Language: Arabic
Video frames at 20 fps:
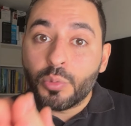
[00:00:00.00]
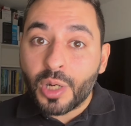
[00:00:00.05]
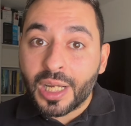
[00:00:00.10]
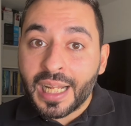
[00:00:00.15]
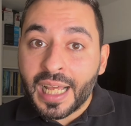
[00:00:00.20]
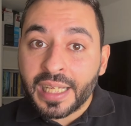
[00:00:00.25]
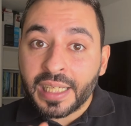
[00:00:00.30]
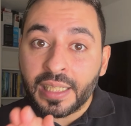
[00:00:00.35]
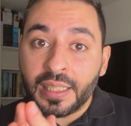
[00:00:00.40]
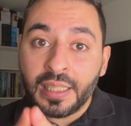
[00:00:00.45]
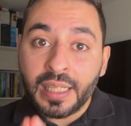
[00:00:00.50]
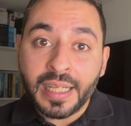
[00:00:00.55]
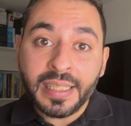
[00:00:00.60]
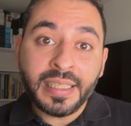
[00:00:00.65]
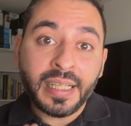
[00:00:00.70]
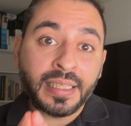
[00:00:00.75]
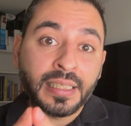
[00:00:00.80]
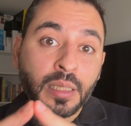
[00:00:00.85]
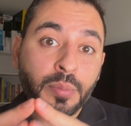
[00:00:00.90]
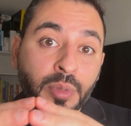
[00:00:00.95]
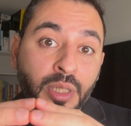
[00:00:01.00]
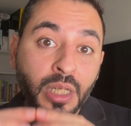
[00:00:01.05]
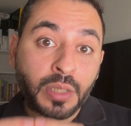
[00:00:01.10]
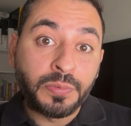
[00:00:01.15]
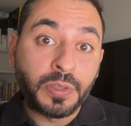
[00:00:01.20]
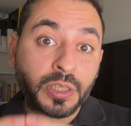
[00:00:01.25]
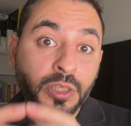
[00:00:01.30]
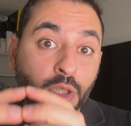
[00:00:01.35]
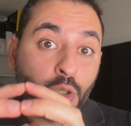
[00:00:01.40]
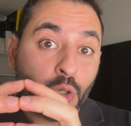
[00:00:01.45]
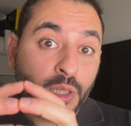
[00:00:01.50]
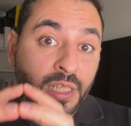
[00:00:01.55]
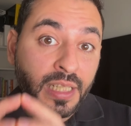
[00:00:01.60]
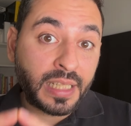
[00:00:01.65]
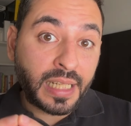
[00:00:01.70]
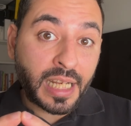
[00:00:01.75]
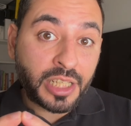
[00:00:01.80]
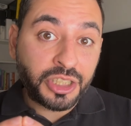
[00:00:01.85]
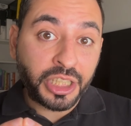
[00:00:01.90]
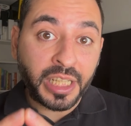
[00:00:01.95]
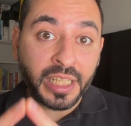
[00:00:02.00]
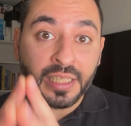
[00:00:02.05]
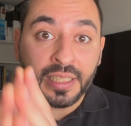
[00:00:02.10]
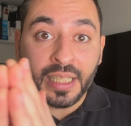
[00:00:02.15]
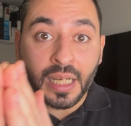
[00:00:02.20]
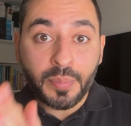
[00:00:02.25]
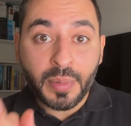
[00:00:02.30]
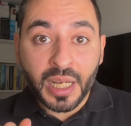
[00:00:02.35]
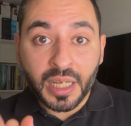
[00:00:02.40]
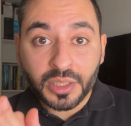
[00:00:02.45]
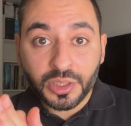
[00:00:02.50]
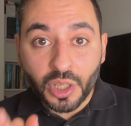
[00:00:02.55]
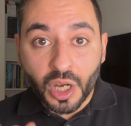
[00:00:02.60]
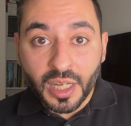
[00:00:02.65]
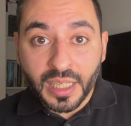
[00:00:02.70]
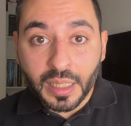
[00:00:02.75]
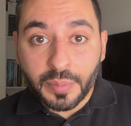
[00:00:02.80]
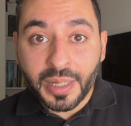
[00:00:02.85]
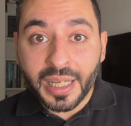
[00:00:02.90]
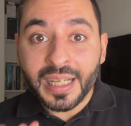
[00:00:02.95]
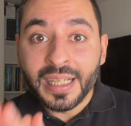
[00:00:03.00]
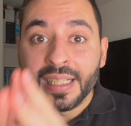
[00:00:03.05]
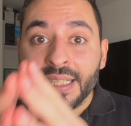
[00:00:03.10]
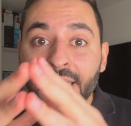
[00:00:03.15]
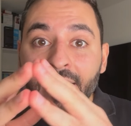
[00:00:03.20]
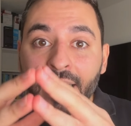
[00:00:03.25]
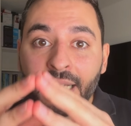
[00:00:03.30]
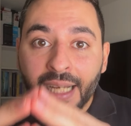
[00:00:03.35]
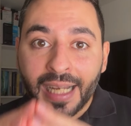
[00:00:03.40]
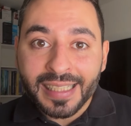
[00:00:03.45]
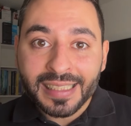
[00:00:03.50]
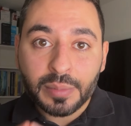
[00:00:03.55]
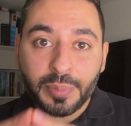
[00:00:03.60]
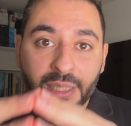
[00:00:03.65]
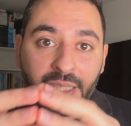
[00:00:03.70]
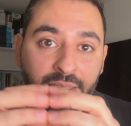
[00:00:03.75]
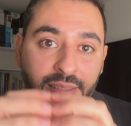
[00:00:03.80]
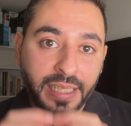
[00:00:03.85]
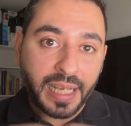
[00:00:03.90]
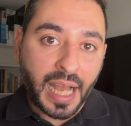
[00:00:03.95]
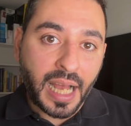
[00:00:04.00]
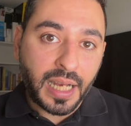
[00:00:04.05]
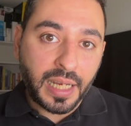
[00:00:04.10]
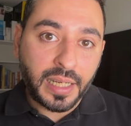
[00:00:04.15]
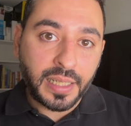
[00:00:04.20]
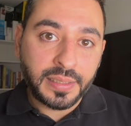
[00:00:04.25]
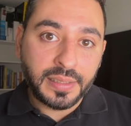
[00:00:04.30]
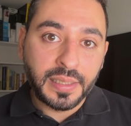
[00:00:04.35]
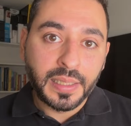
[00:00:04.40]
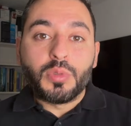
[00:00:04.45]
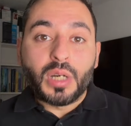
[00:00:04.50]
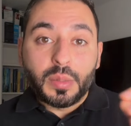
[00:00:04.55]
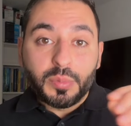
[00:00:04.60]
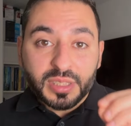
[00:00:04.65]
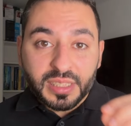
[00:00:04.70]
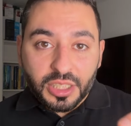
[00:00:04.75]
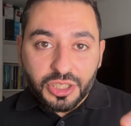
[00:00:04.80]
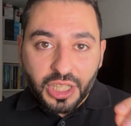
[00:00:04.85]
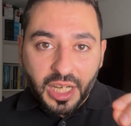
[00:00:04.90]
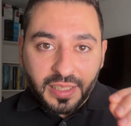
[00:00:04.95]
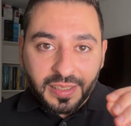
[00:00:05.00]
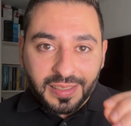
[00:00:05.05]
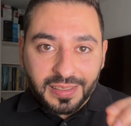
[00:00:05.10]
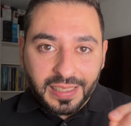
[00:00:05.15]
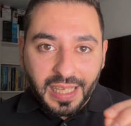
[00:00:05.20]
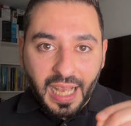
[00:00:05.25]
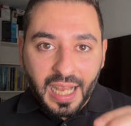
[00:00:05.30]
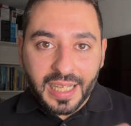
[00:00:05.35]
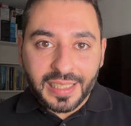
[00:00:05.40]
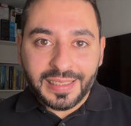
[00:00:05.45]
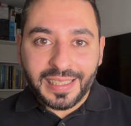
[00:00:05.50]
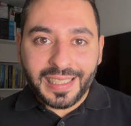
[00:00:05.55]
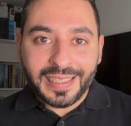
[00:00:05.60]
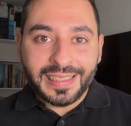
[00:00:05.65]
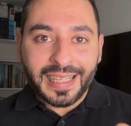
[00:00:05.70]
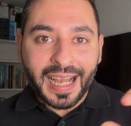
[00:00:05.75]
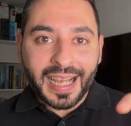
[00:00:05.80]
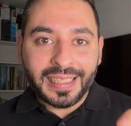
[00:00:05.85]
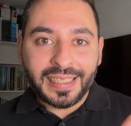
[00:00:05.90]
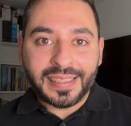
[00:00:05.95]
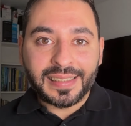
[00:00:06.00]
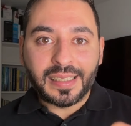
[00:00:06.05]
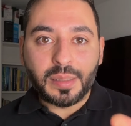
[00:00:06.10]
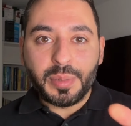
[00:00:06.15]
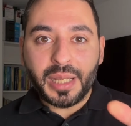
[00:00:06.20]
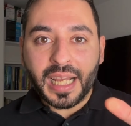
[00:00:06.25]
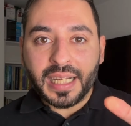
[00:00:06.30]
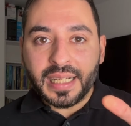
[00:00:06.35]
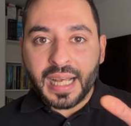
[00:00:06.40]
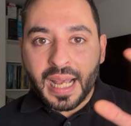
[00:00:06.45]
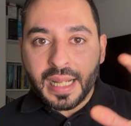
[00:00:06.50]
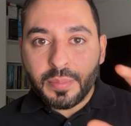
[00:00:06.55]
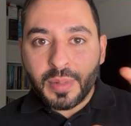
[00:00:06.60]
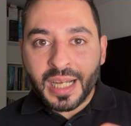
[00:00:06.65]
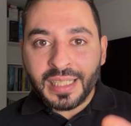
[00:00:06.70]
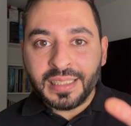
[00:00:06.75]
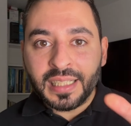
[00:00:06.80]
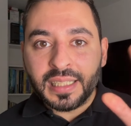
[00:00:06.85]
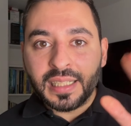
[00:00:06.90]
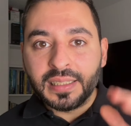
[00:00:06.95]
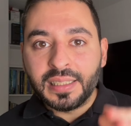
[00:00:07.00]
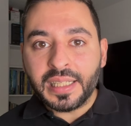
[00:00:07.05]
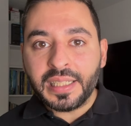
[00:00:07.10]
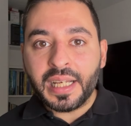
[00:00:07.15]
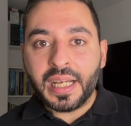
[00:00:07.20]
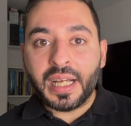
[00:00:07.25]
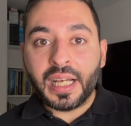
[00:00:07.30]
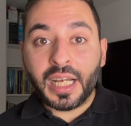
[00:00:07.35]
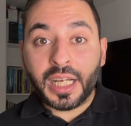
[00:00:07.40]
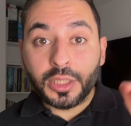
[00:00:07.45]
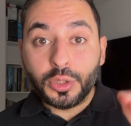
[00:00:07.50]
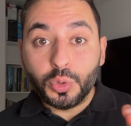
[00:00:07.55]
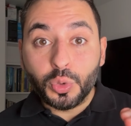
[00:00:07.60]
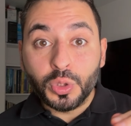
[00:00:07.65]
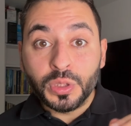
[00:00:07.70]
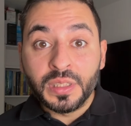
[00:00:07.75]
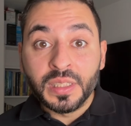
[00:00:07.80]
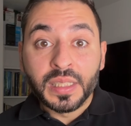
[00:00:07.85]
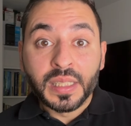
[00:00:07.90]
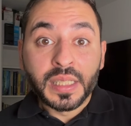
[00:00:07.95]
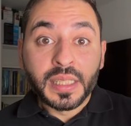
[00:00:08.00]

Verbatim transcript: ولكن لن يتم رفض كل اللاجئين كما طالب حزب الاتحاد والمستشار الاتحادي تحدث بأن ألمانيا لديها حدود